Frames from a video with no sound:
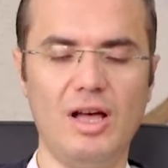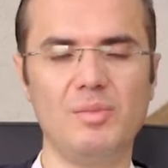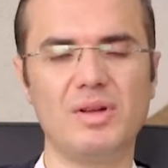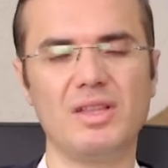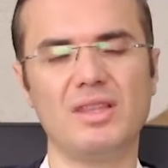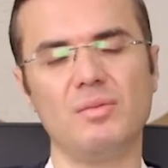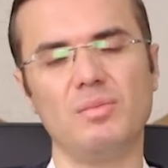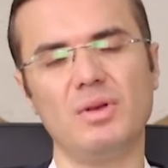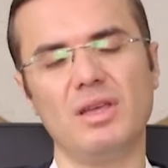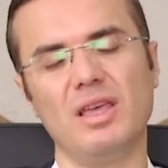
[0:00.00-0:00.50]

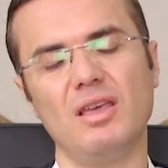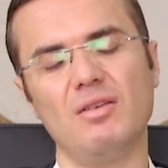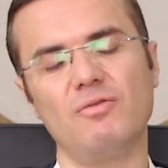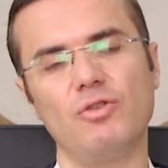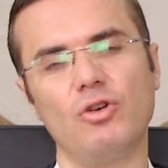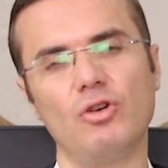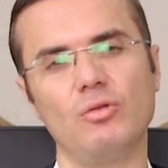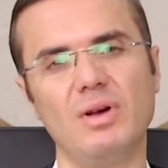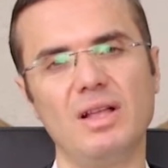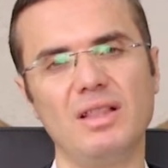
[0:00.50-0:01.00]
Ama tabii
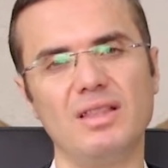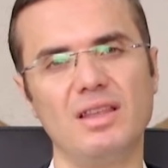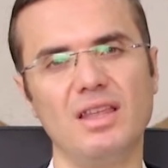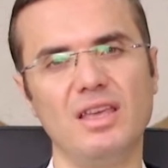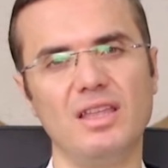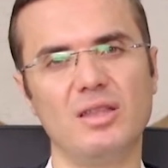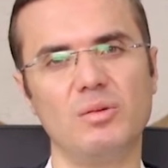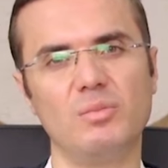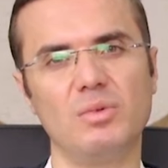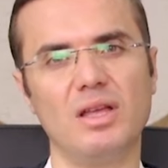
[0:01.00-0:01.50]
informal din
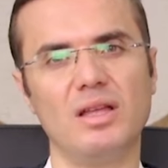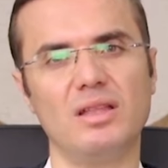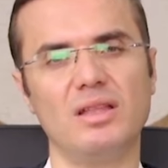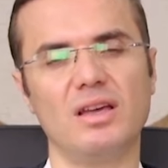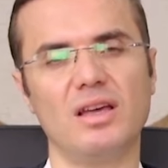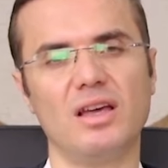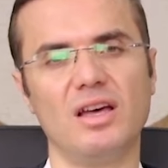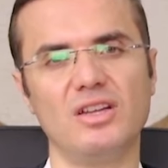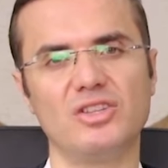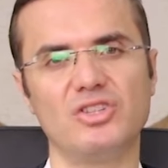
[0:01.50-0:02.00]
eğitiminden
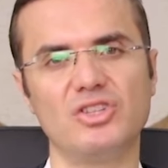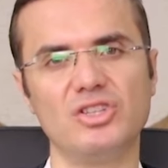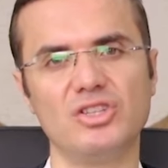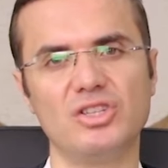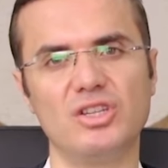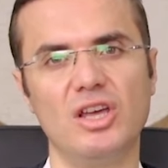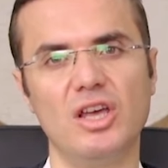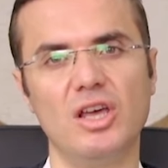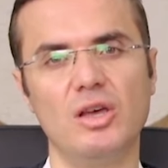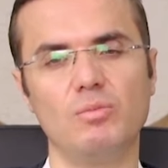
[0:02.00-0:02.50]
de
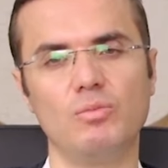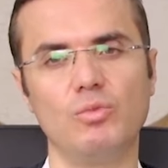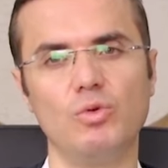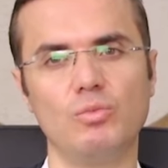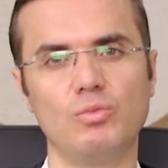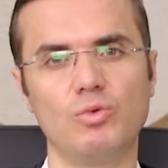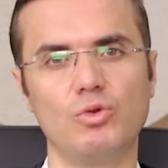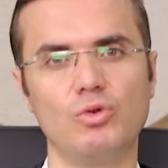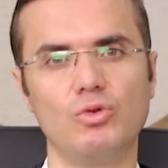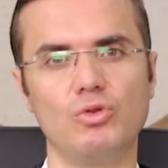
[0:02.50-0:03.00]
kaçış
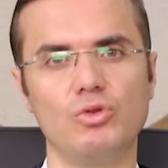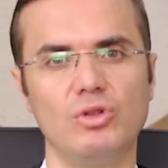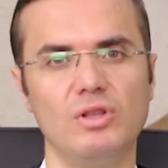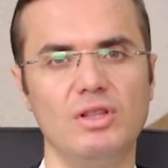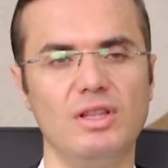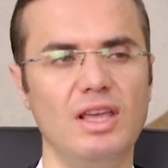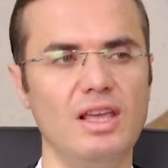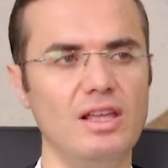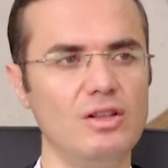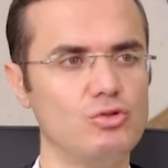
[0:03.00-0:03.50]
mümkün
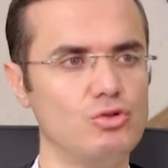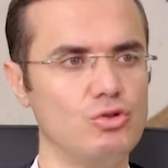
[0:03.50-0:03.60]
değil.